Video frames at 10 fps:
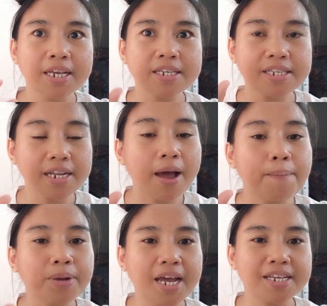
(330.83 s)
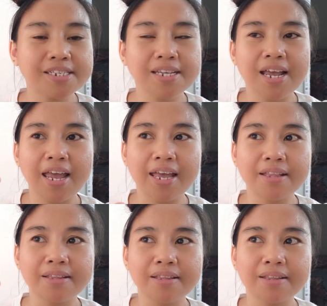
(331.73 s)
still I'm blessed.
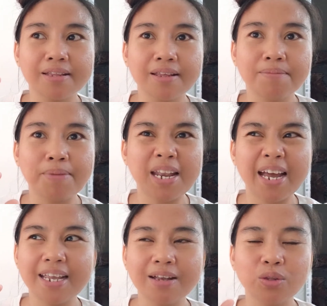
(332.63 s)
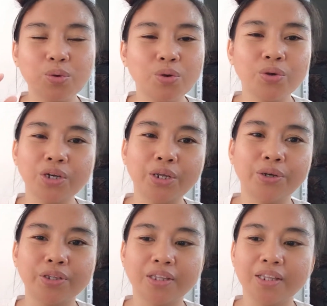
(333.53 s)
And malaking tulong na
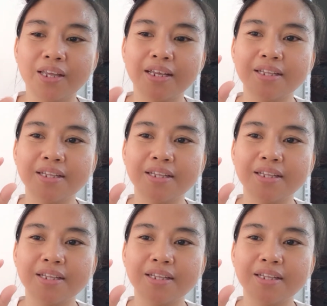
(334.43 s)
yon.